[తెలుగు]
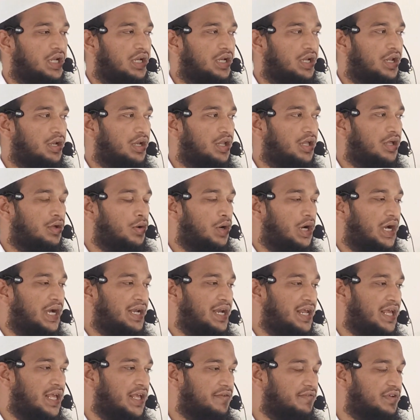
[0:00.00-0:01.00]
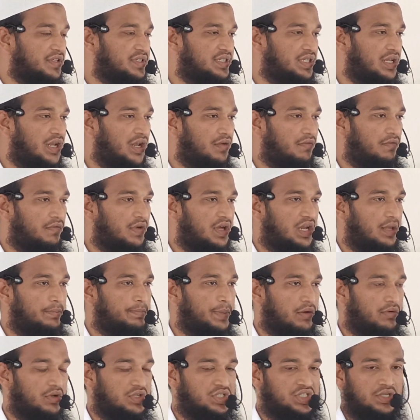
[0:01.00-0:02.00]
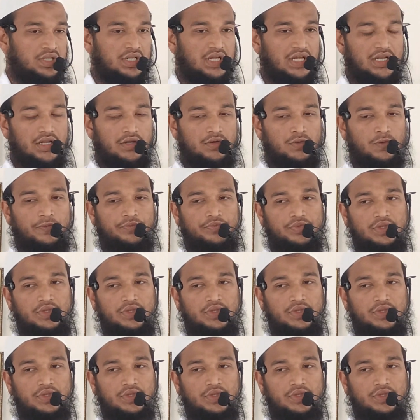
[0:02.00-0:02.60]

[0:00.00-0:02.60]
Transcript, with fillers: సల్లల్లాహు అలీహి వసల్లం వారి ప్రవచనాలను